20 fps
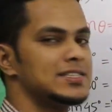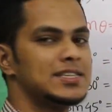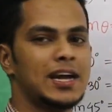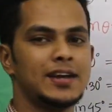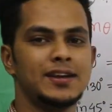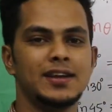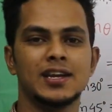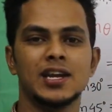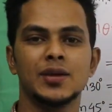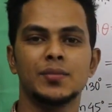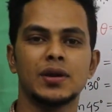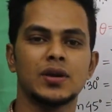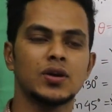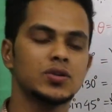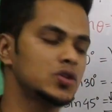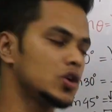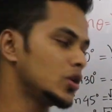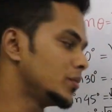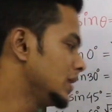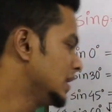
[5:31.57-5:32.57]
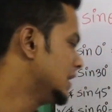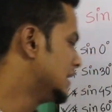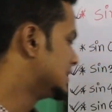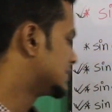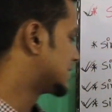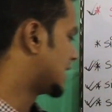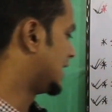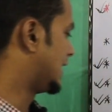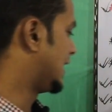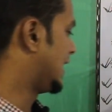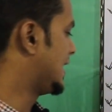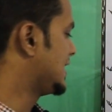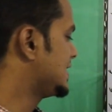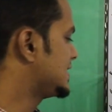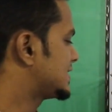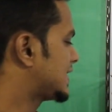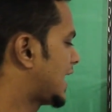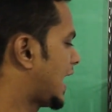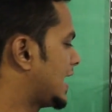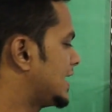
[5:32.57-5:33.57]
ষাট ডিগ্রি মান কত হবে তাহলে এই
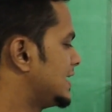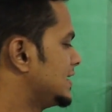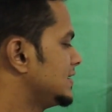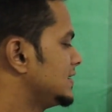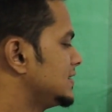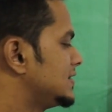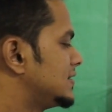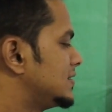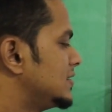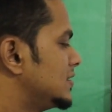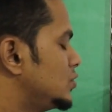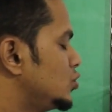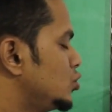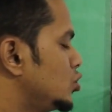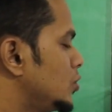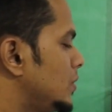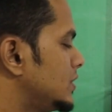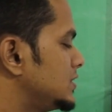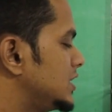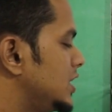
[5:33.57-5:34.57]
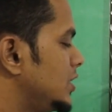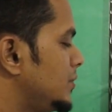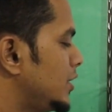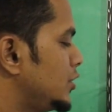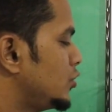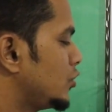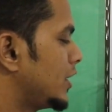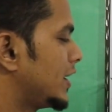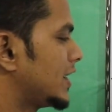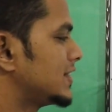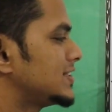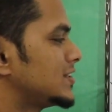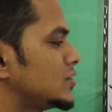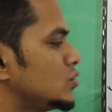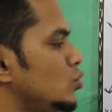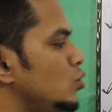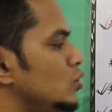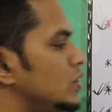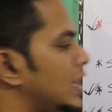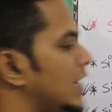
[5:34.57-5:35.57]
সাইন রুট ওভার থ্রি বাই টু এটাকে জাস্ট
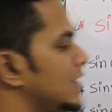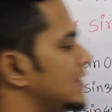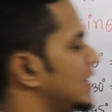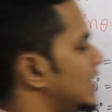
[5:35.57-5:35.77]
উল্টায়